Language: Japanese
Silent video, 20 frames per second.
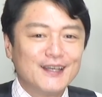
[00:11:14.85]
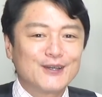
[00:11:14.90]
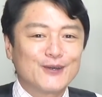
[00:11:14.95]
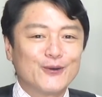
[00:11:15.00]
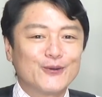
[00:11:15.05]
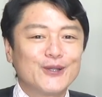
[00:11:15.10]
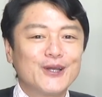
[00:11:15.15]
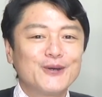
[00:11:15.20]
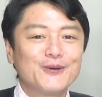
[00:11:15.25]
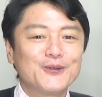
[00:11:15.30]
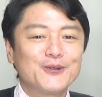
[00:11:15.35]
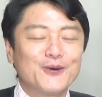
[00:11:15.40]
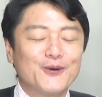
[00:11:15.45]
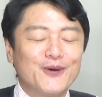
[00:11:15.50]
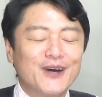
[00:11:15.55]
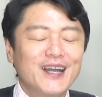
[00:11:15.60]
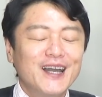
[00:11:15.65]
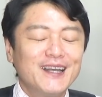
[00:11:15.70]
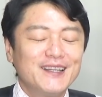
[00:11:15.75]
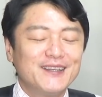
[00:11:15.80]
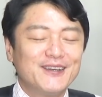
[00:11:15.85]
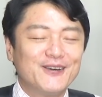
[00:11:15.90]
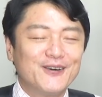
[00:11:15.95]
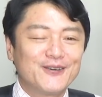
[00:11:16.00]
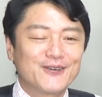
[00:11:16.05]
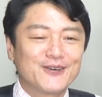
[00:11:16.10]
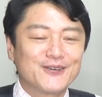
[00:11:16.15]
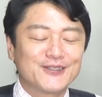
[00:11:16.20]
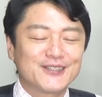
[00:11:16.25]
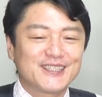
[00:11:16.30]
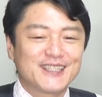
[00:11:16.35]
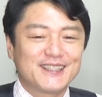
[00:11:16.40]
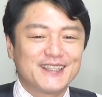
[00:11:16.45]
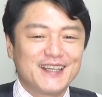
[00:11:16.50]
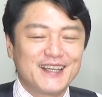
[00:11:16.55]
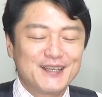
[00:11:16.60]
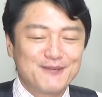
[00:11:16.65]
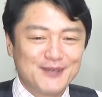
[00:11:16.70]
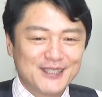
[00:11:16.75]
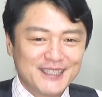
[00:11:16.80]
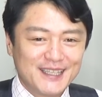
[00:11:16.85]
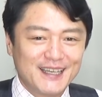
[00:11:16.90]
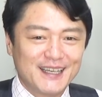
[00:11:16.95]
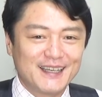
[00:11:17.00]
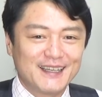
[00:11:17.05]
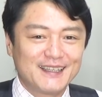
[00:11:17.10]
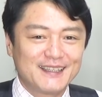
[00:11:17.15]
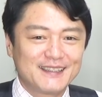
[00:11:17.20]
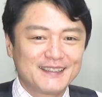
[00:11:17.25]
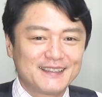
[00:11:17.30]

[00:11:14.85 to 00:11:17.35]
こんなことを我が日本国じゃできません